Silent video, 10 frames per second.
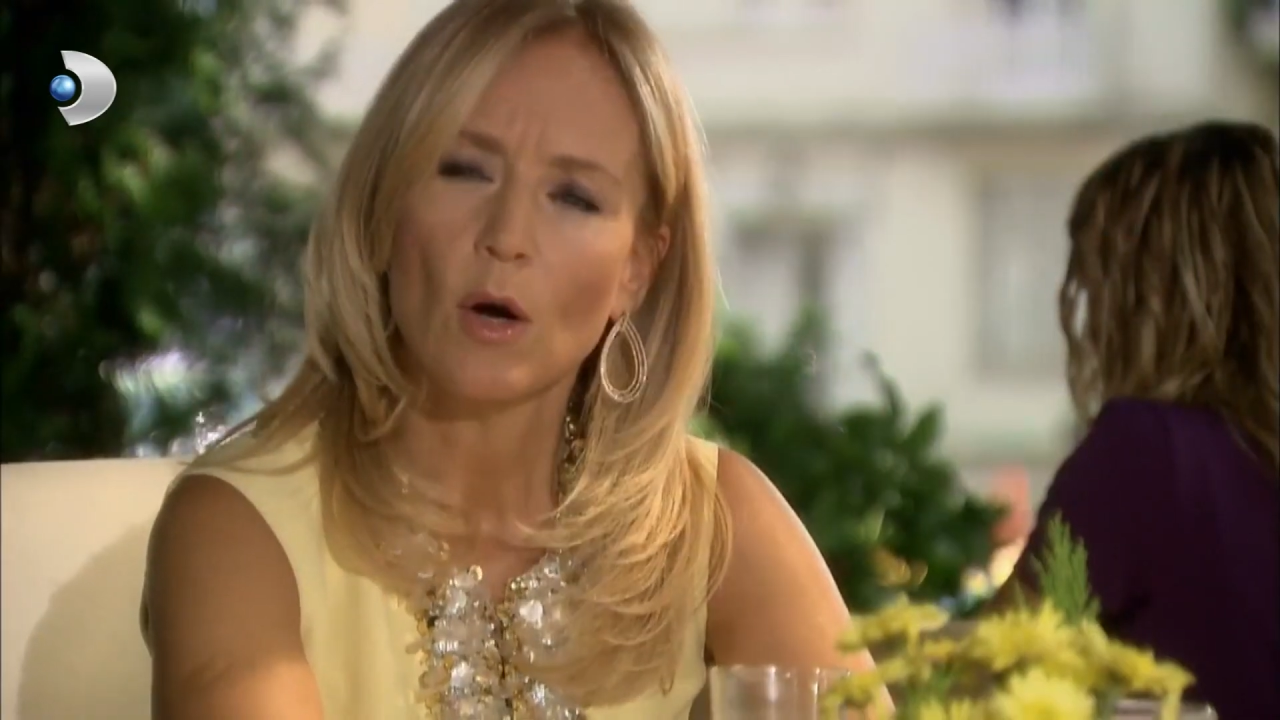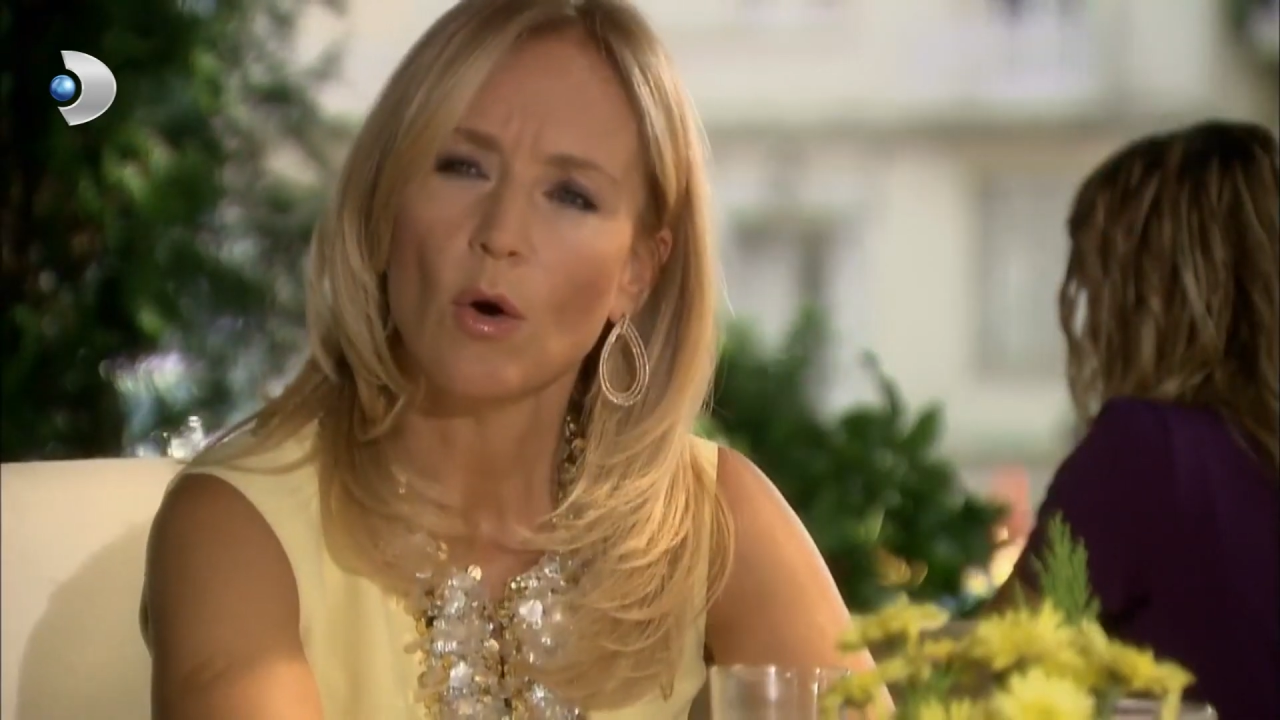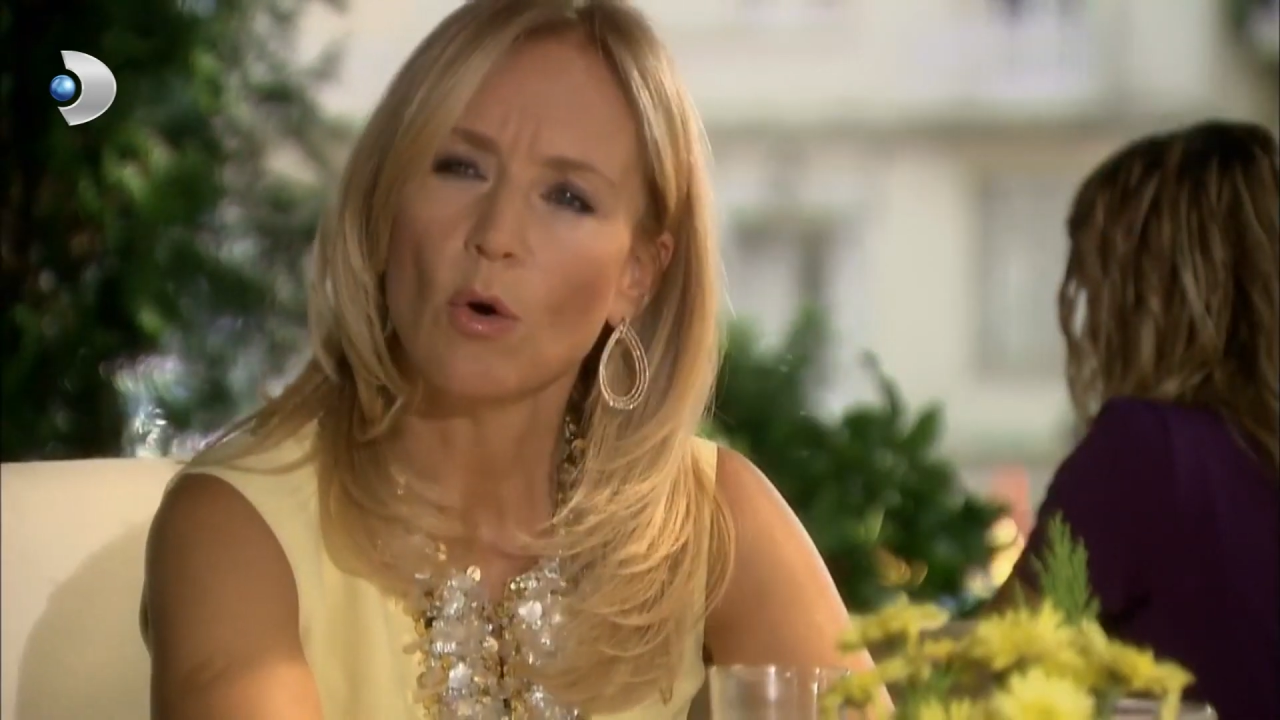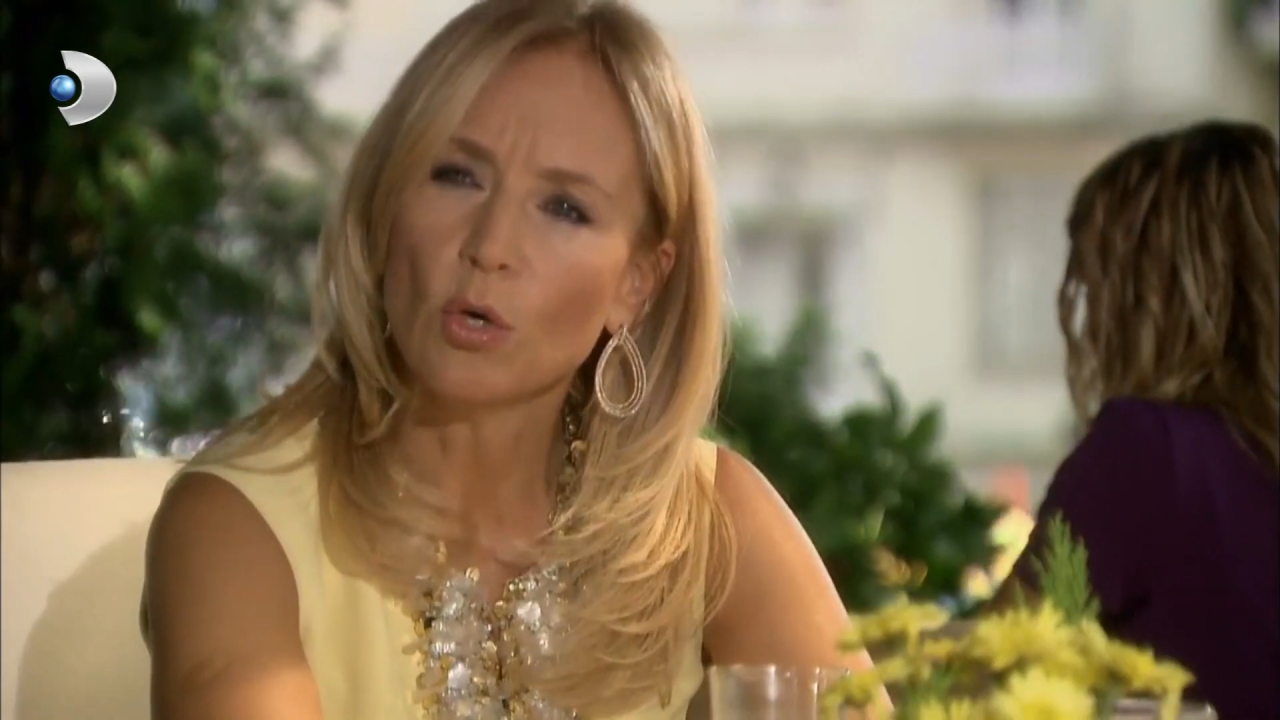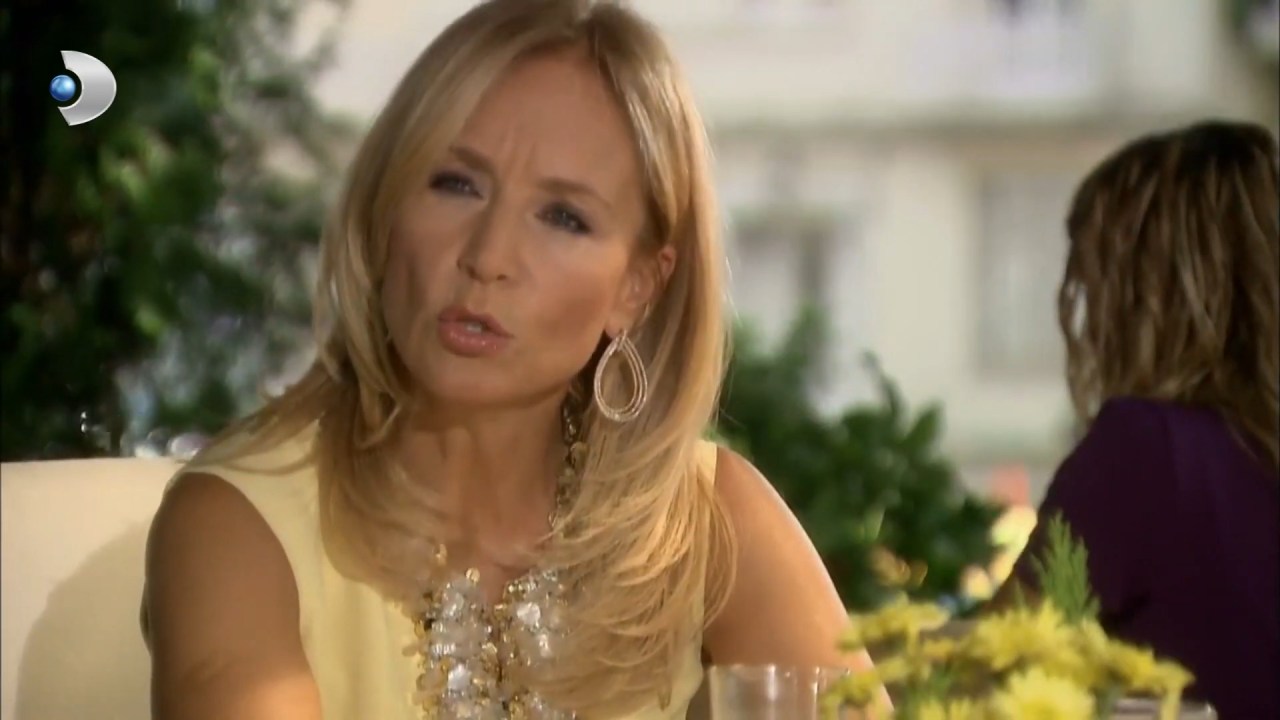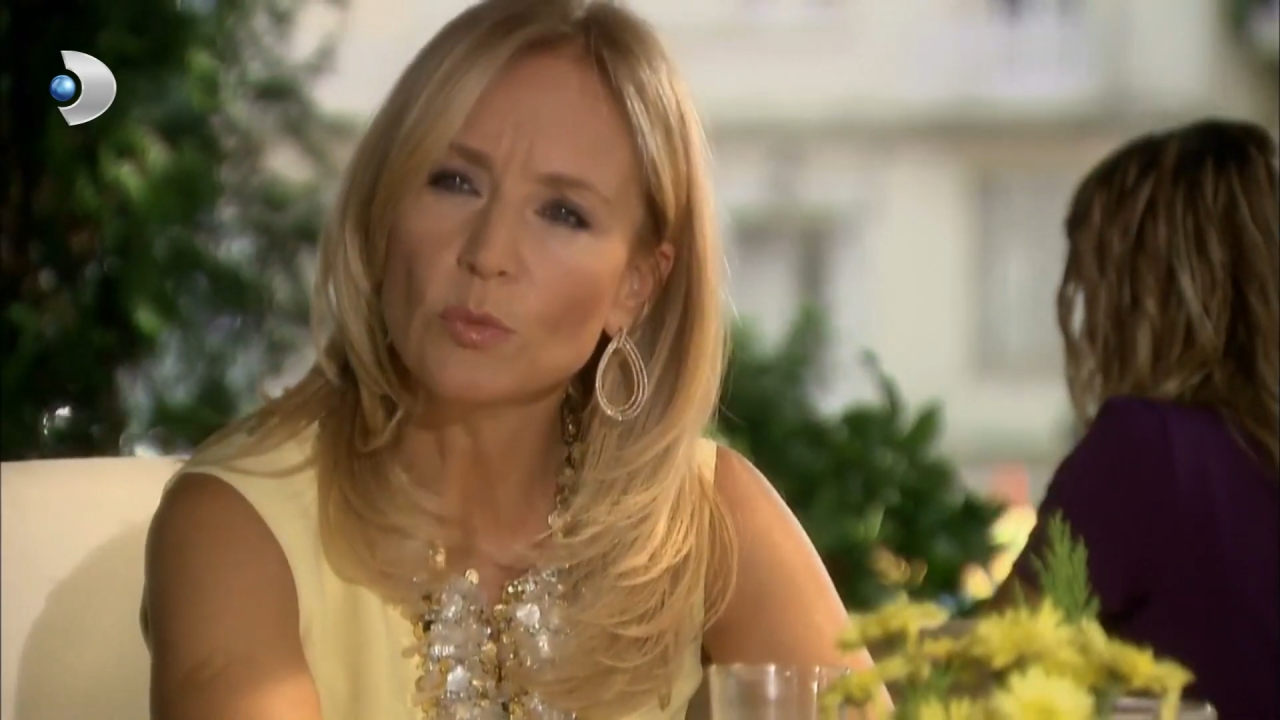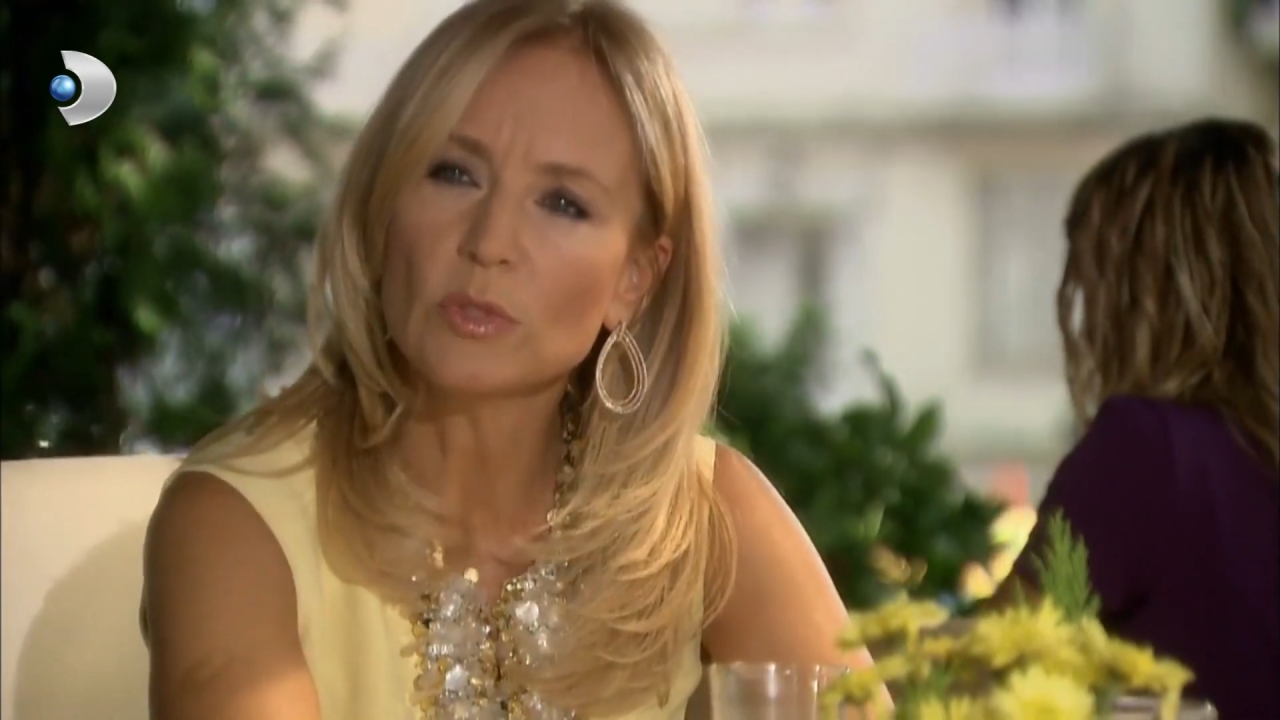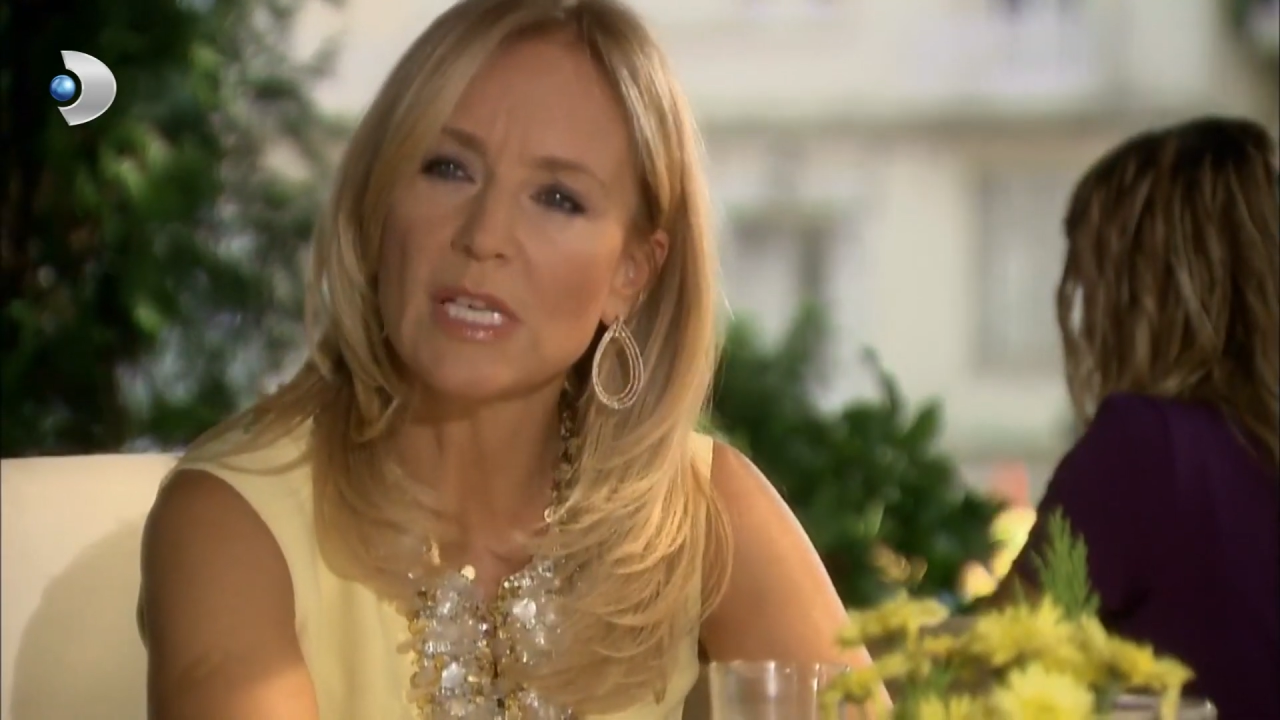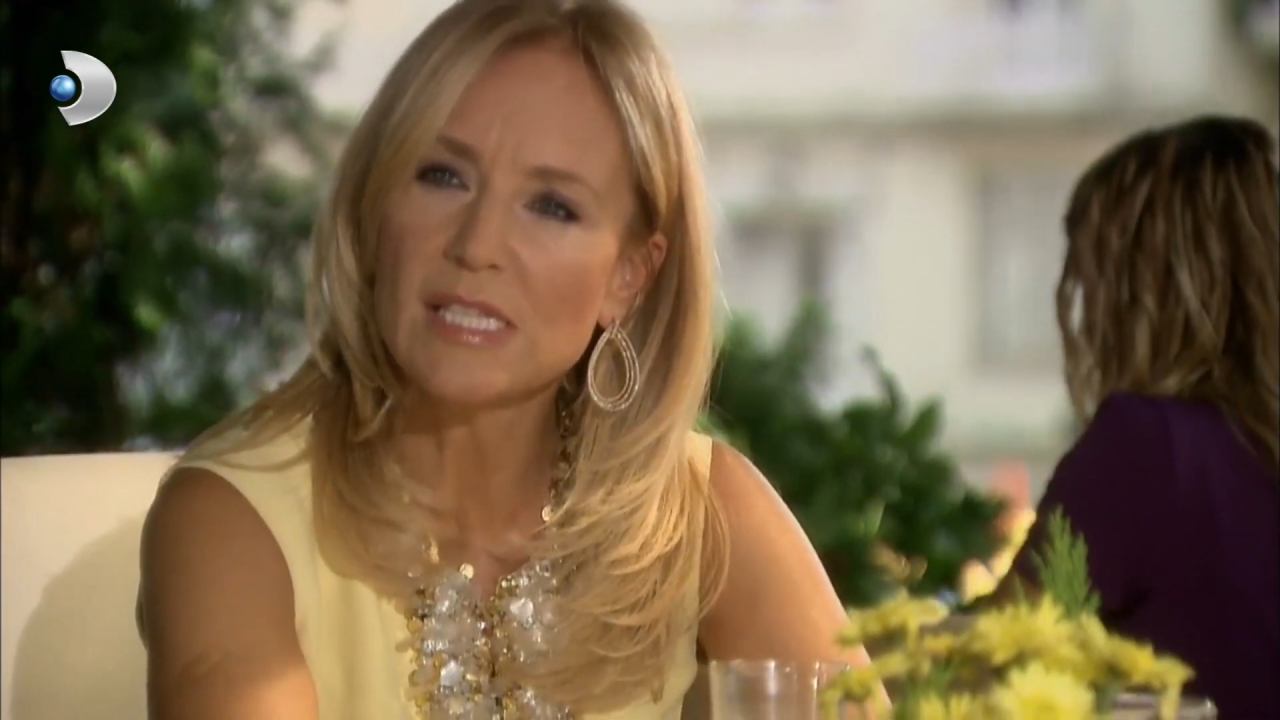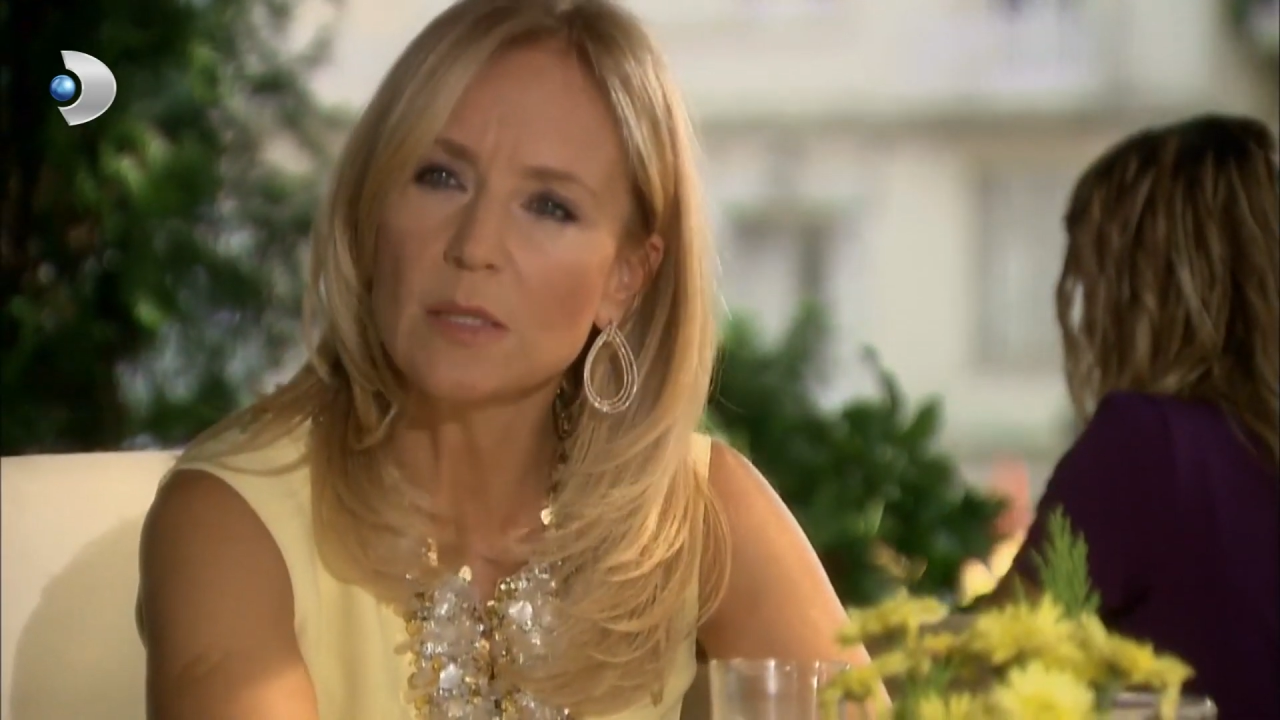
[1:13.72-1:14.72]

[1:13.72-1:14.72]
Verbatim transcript: Oğlumu nasıl